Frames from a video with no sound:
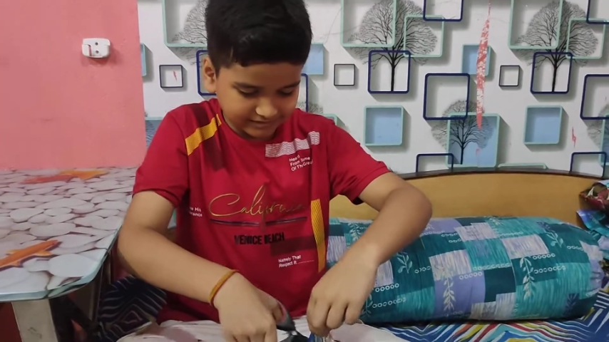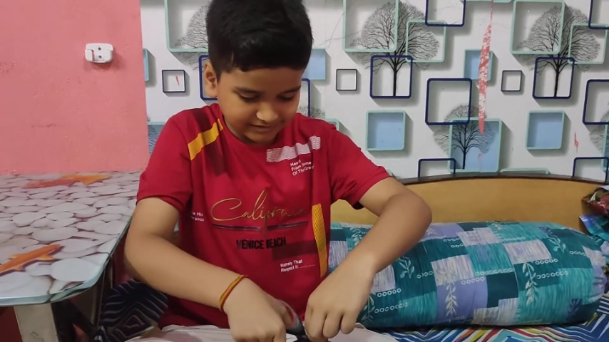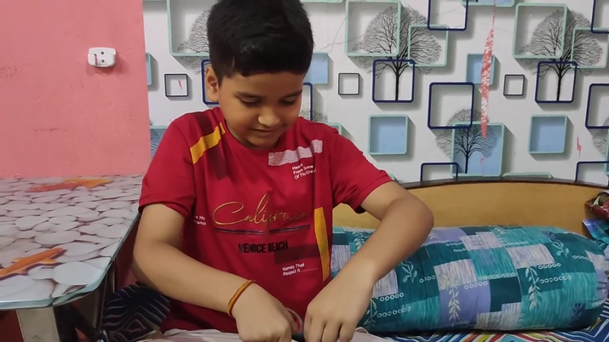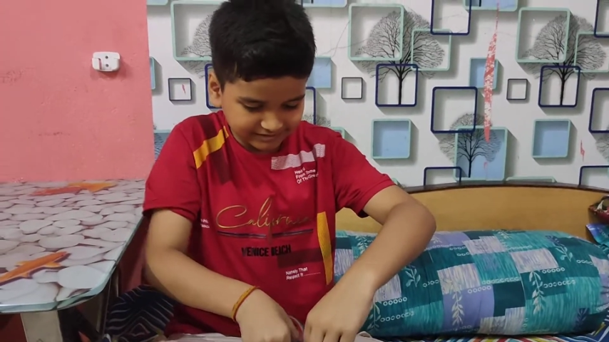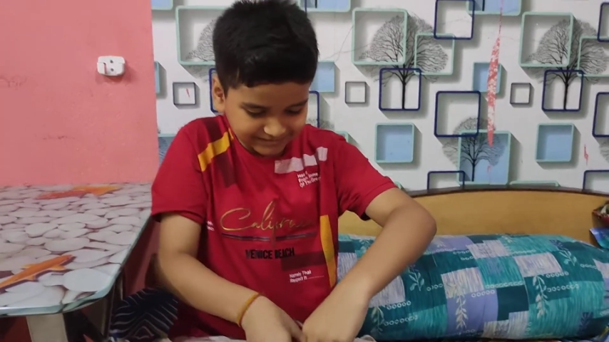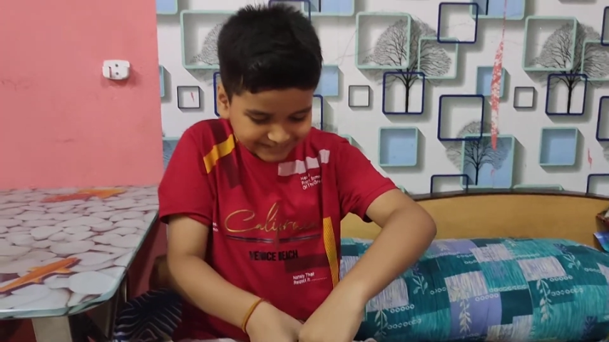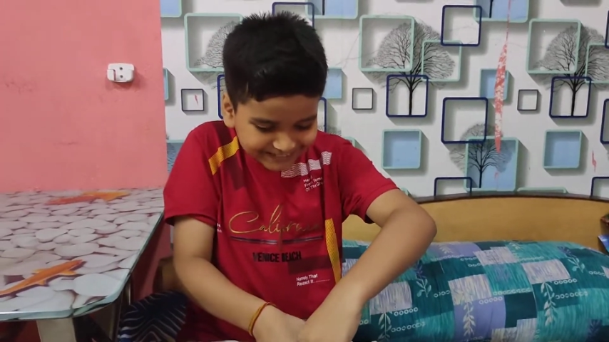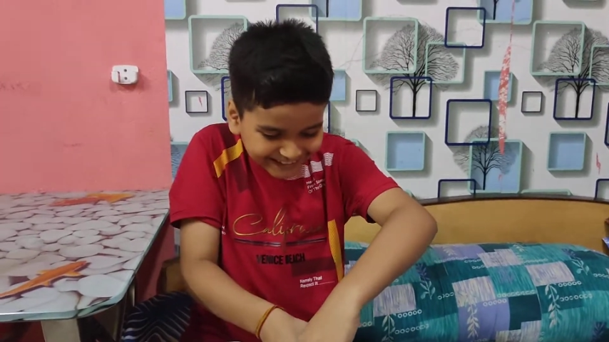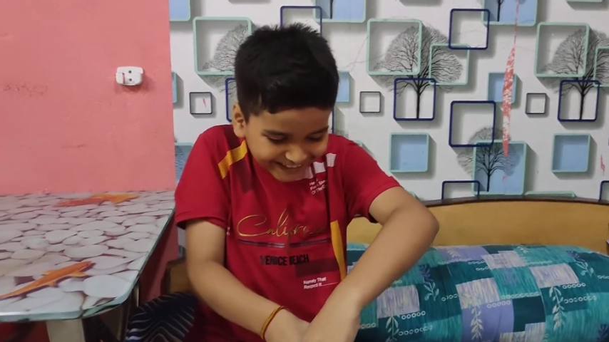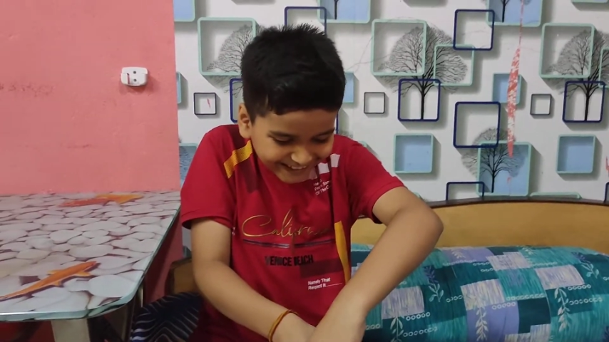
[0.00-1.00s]
हो गया यीशु का
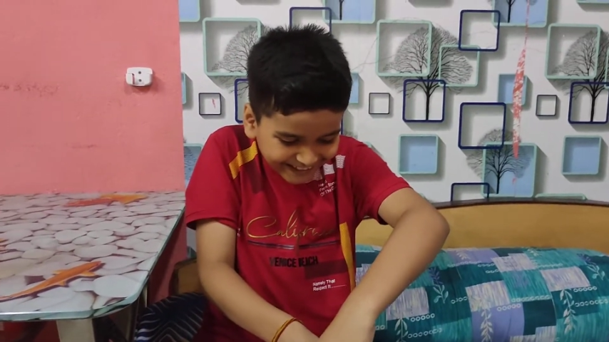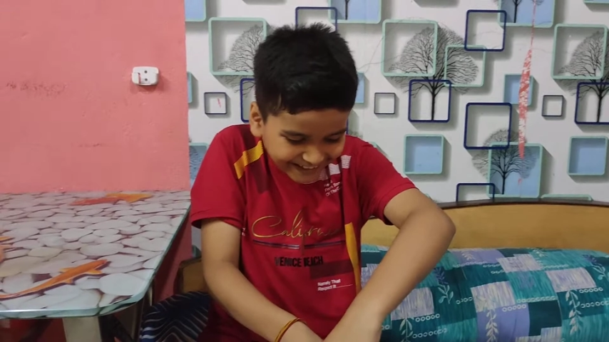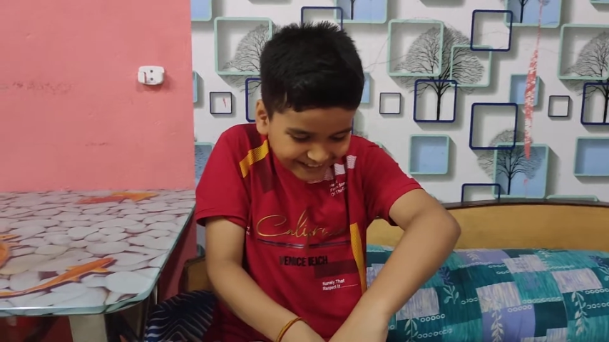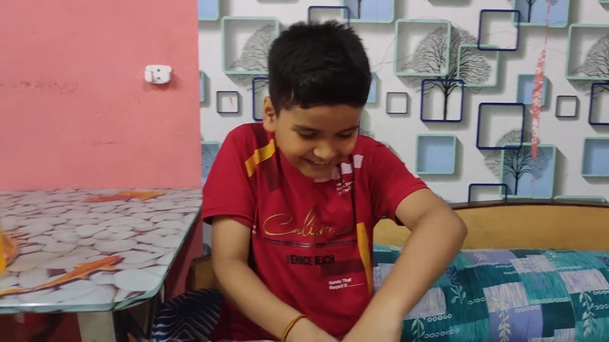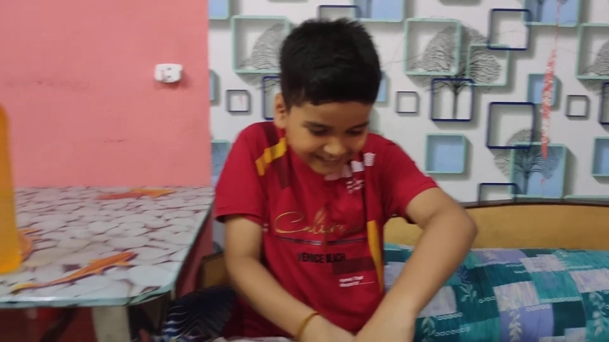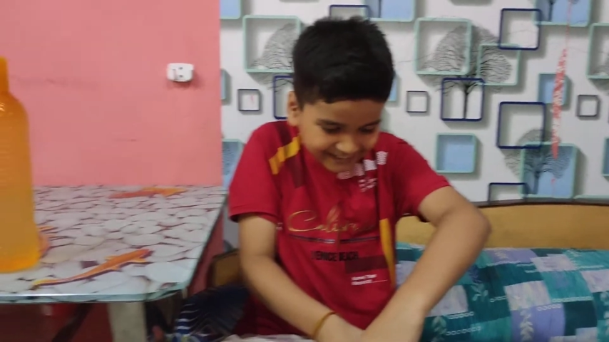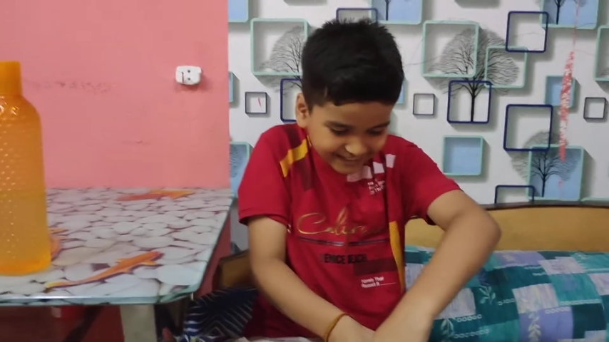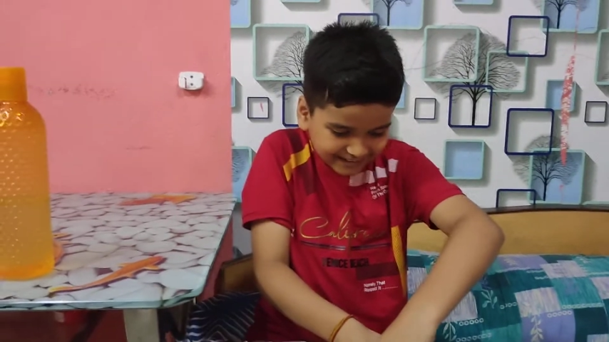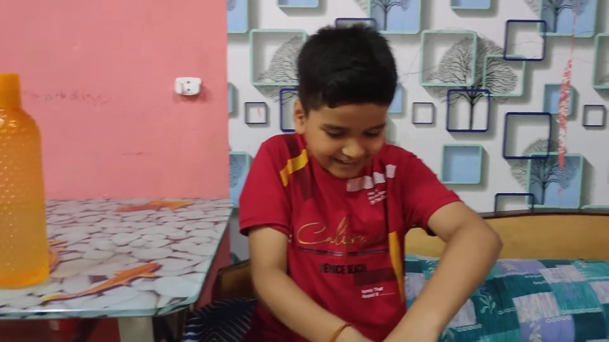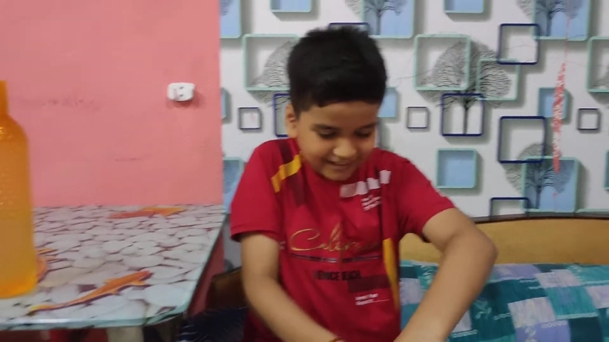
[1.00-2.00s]
सारा काम का ही है